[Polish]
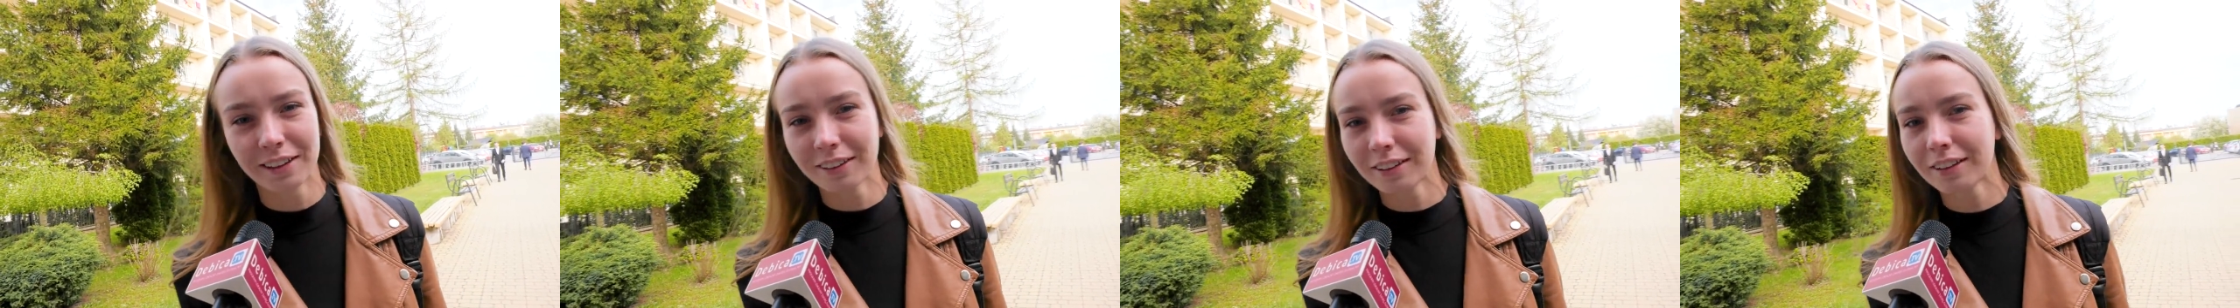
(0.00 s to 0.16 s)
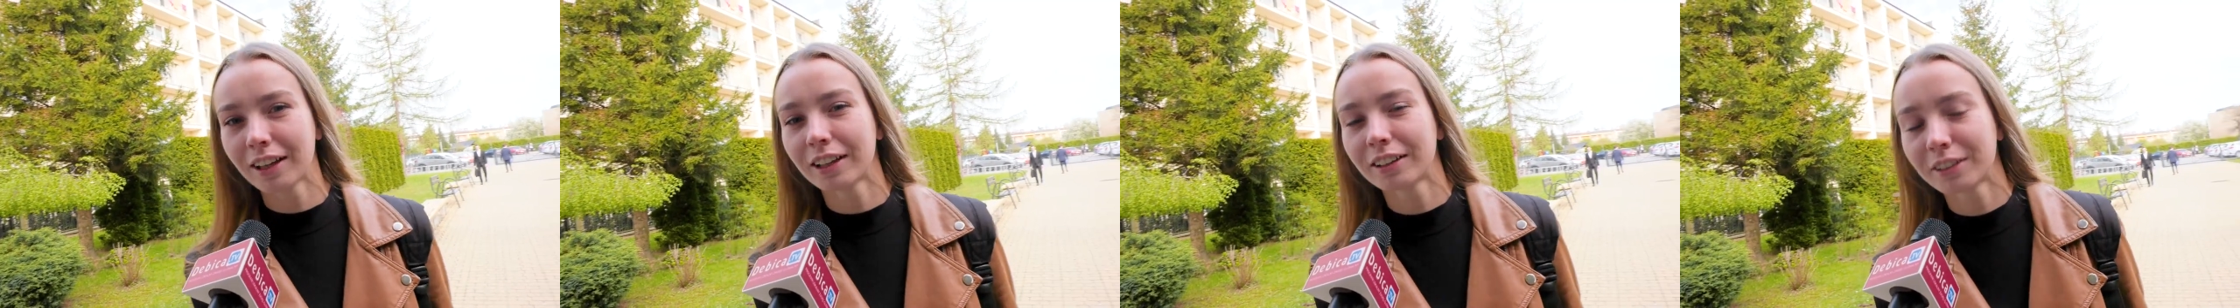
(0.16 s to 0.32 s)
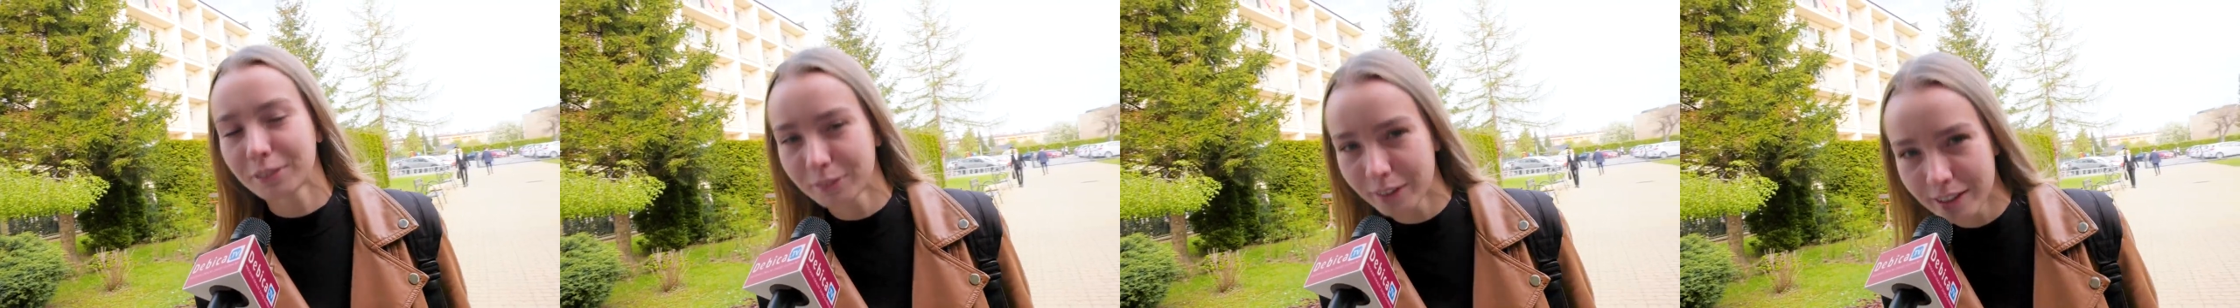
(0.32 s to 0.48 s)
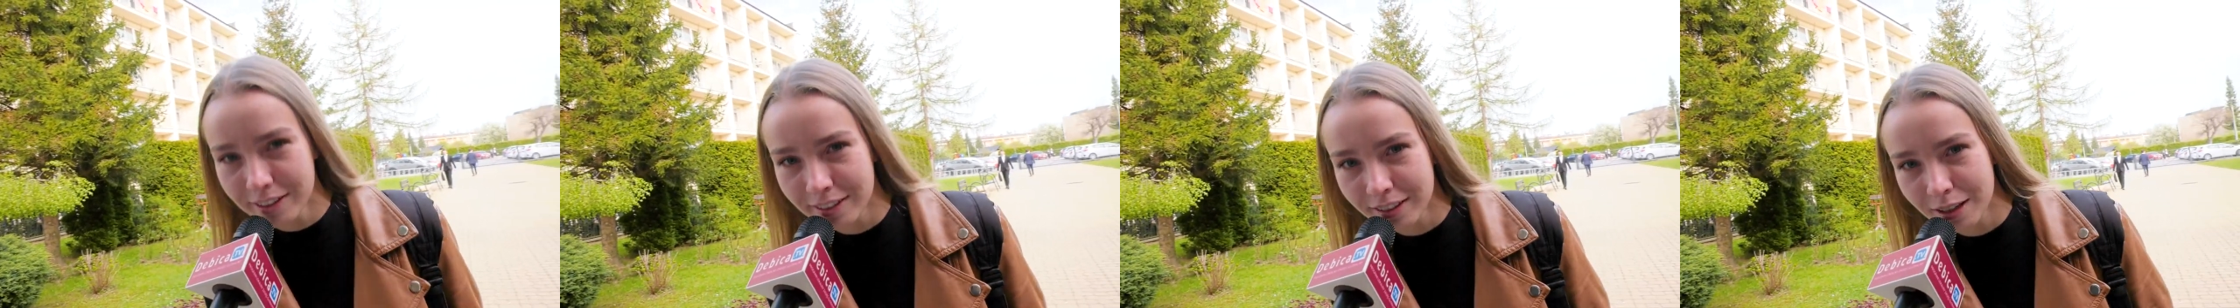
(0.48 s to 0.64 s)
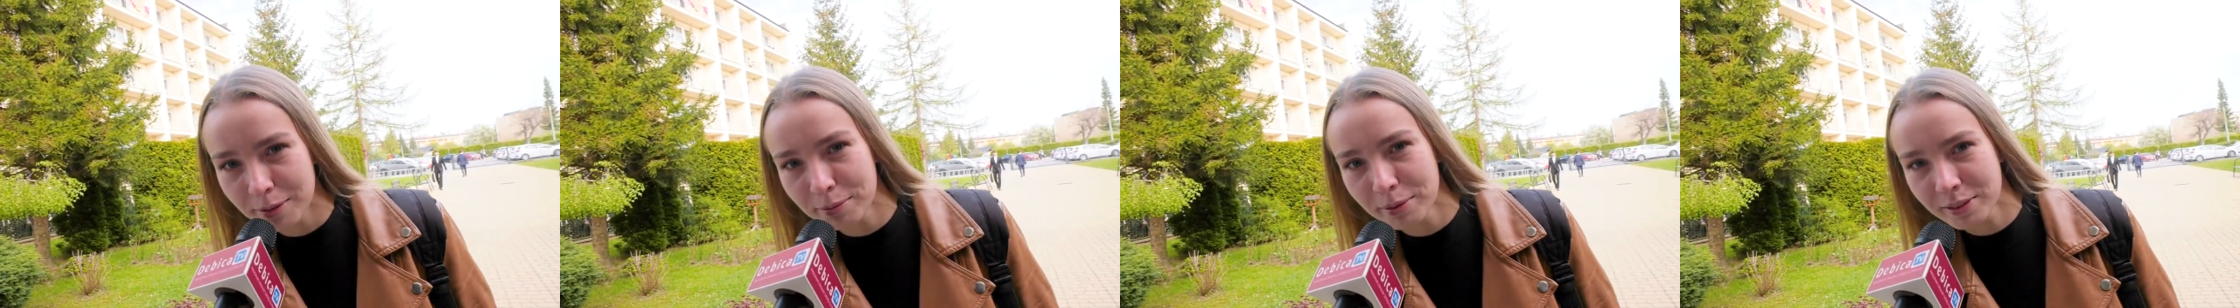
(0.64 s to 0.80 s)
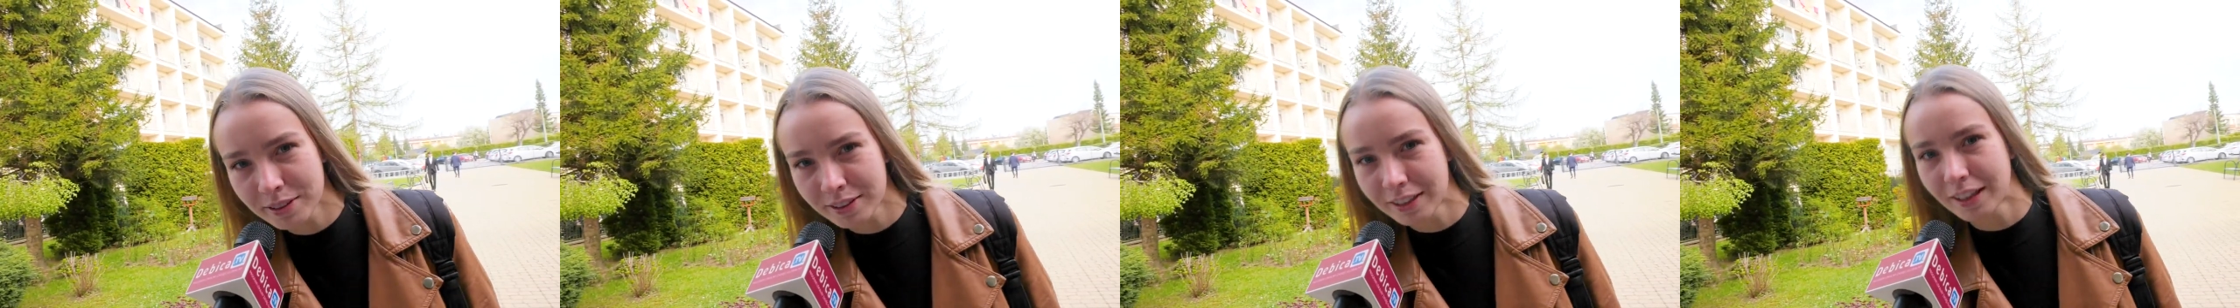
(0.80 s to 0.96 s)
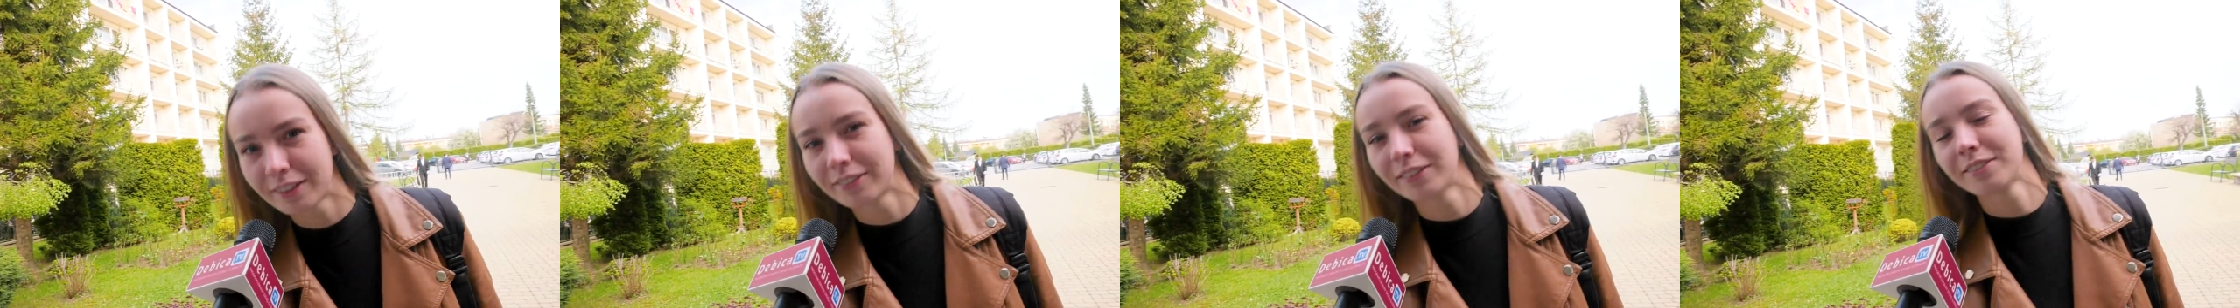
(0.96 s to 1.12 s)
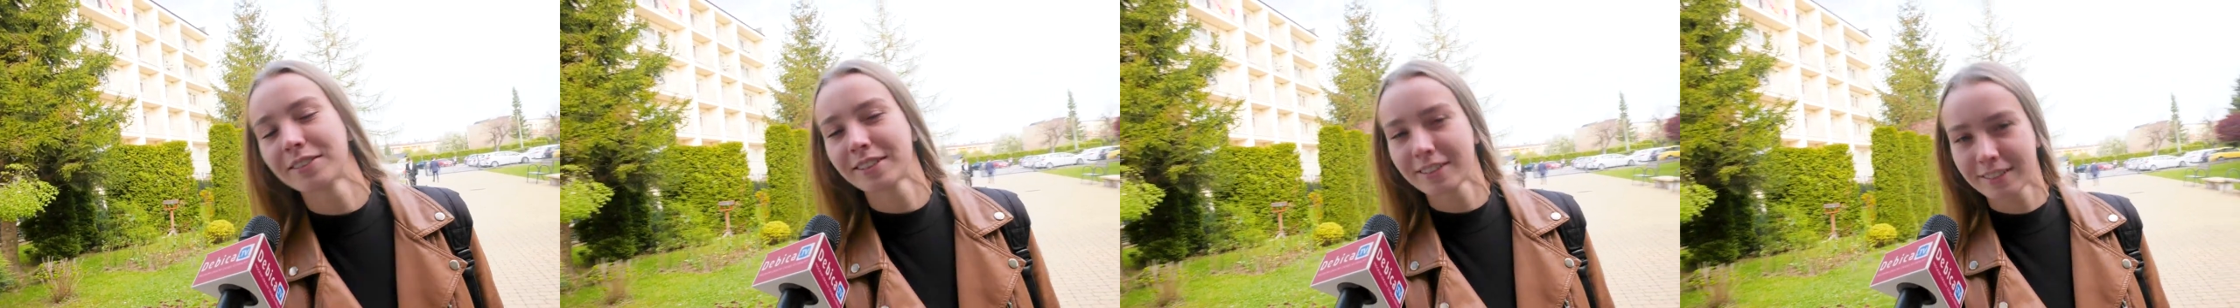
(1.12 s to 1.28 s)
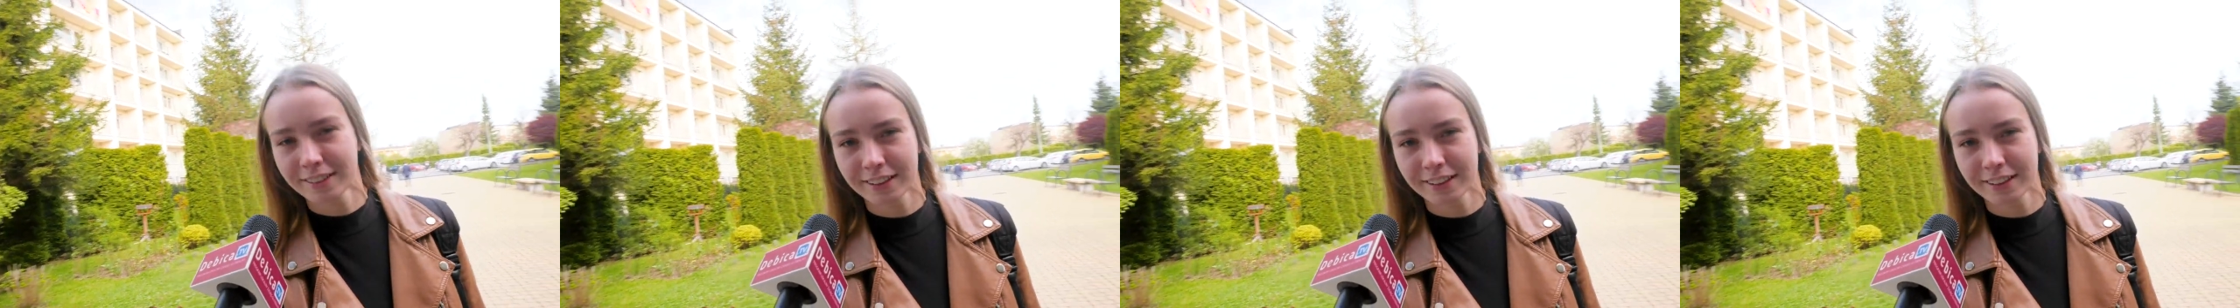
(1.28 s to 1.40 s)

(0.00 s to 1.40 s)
Ola Domańska, pozdrawiam Cię